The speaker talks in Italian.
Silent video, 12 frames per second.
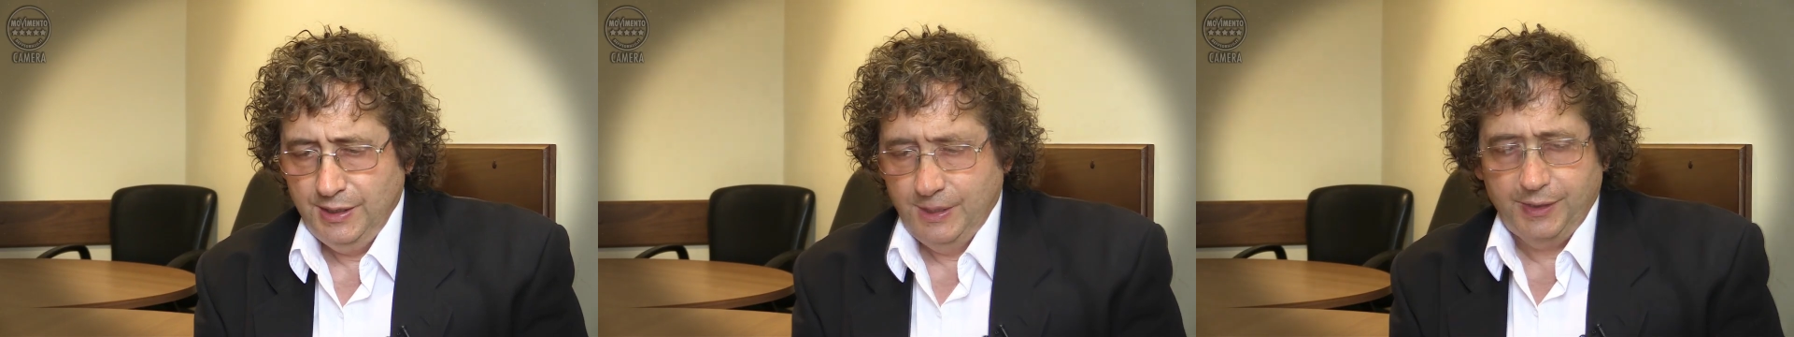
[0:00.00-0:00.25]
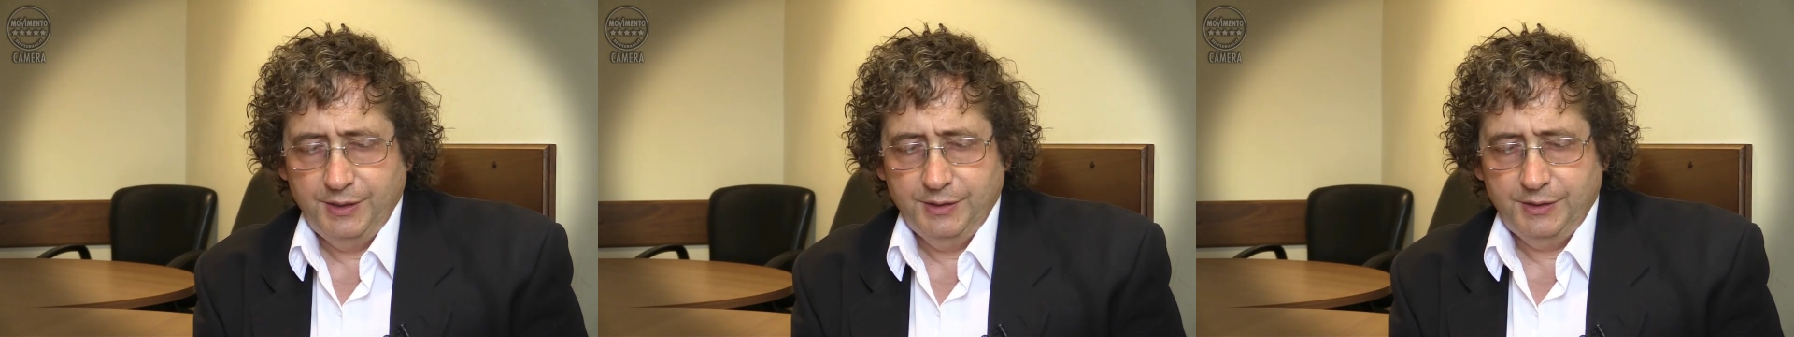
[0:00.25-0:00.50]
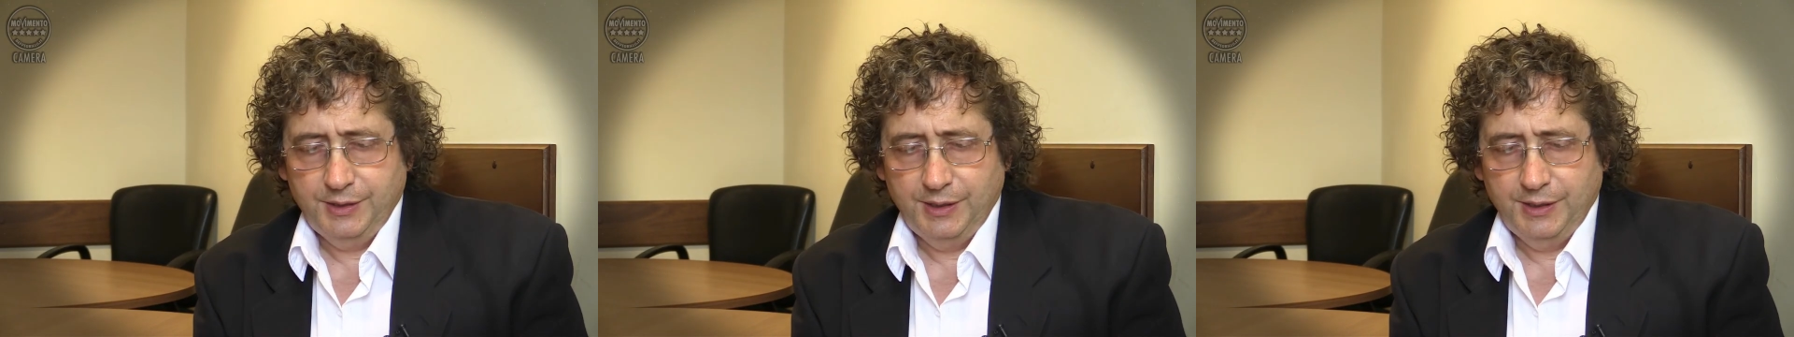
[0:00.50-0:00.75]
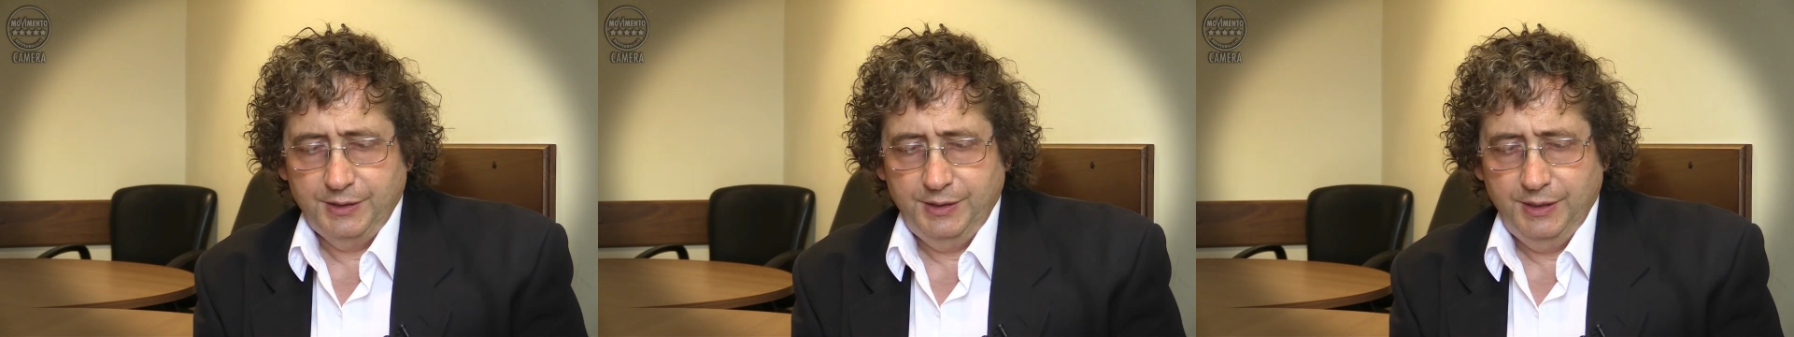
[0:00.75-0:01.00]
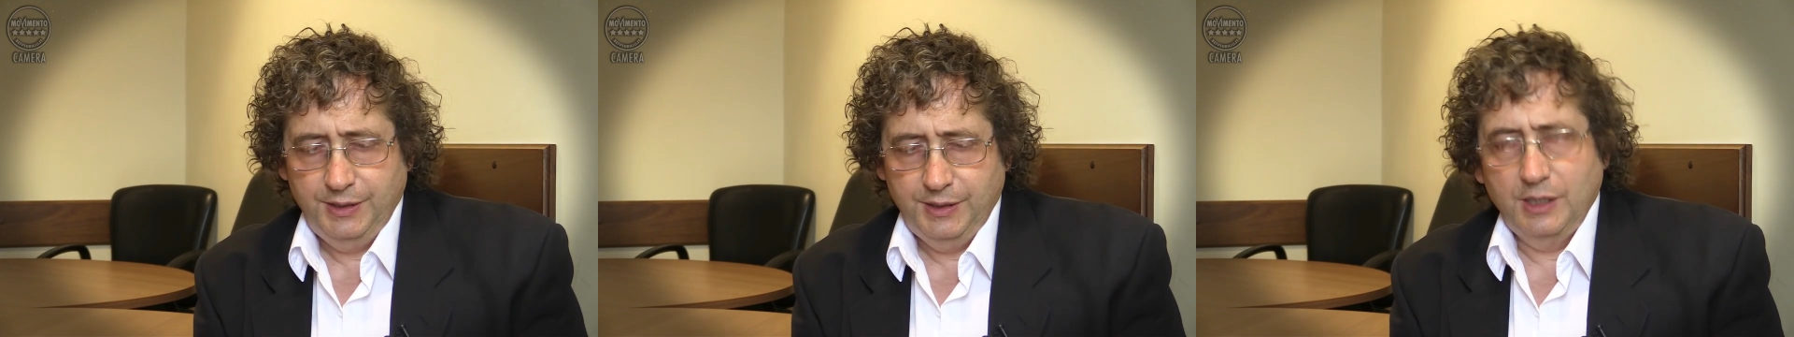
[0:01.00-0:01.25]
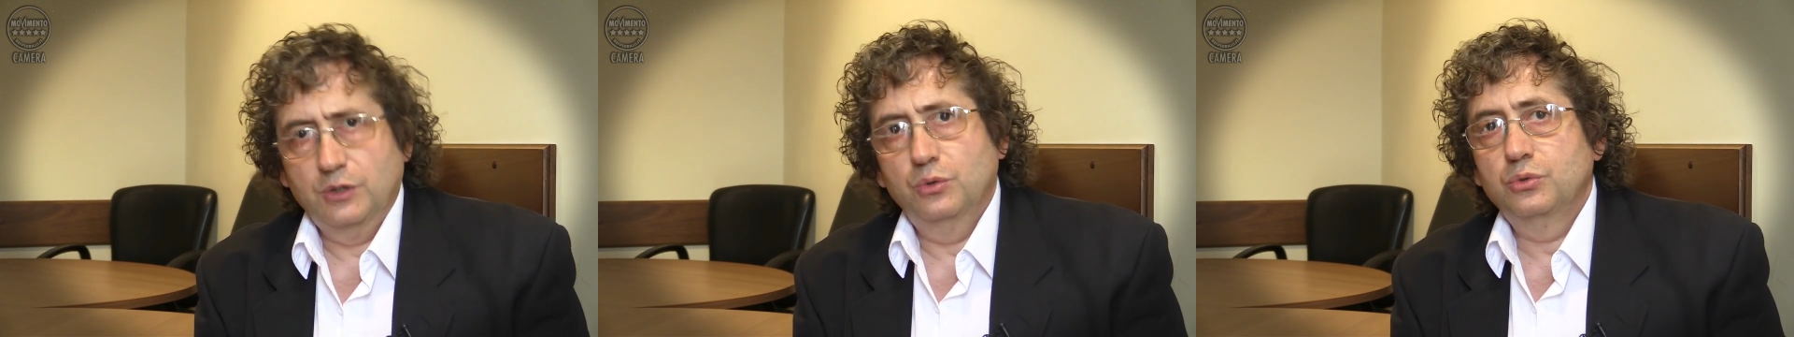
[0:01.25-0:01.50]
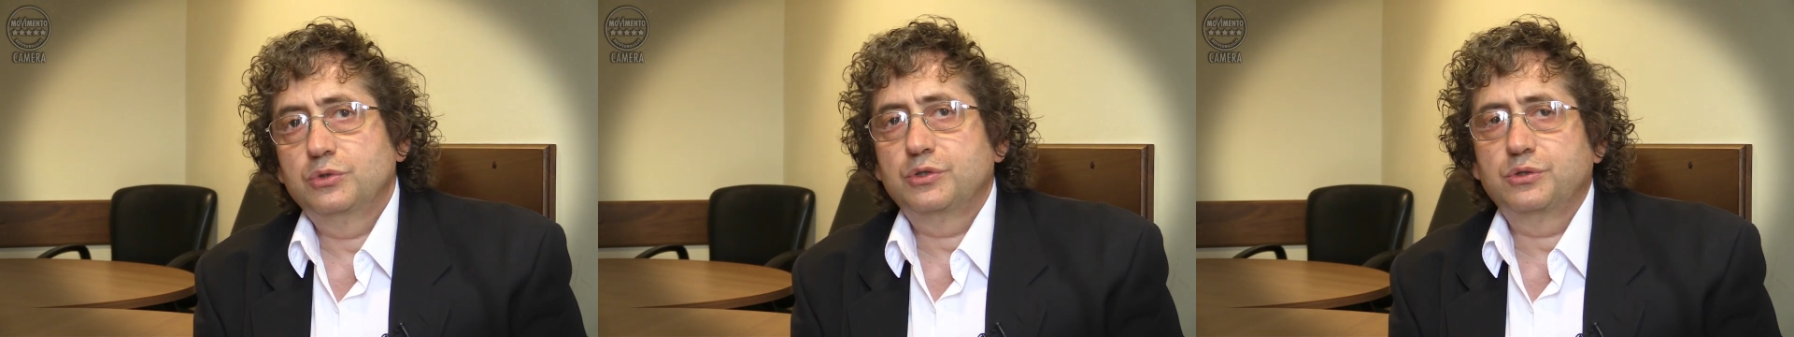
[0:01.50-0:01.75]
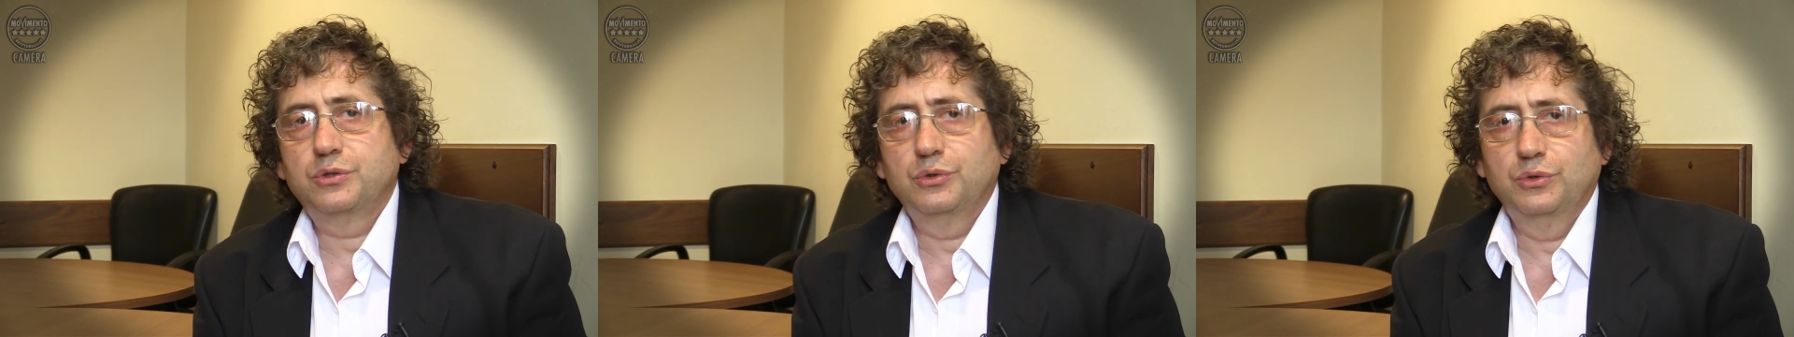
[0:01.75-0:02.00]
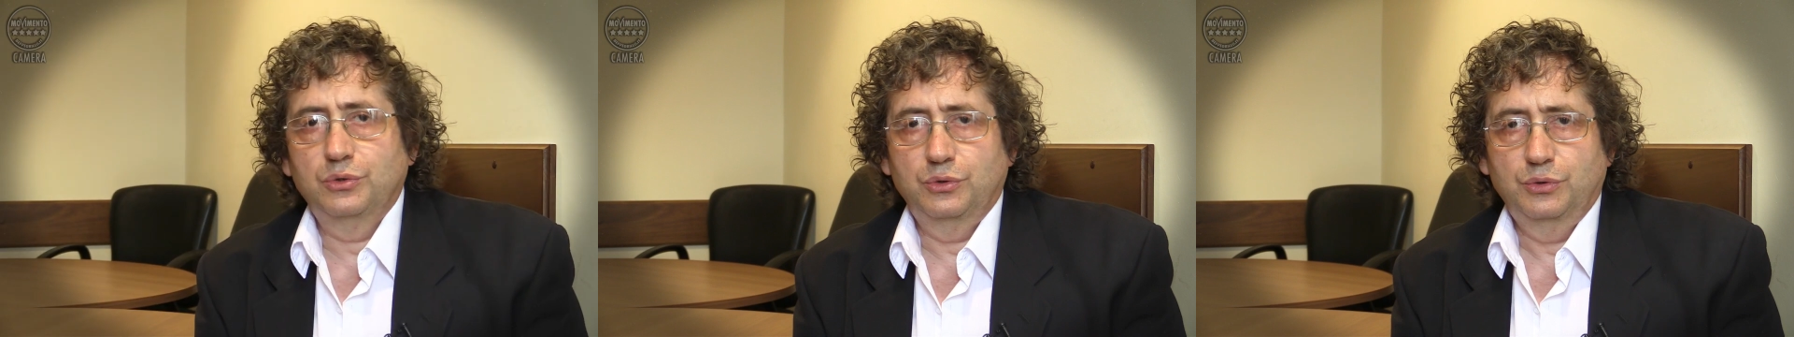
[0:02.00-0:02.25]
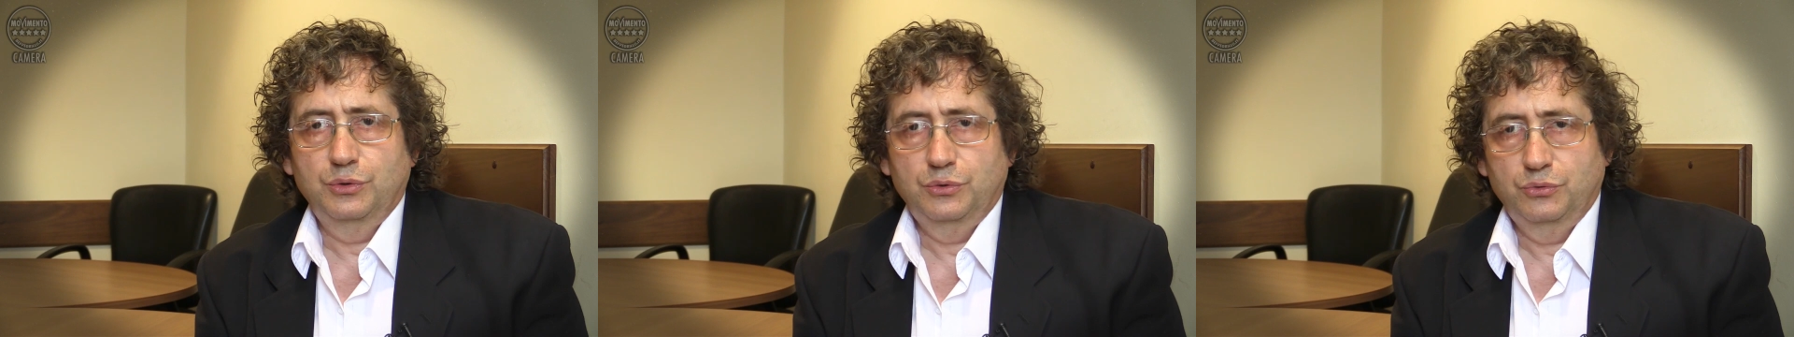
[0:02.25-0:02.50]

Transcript: 30 di agosto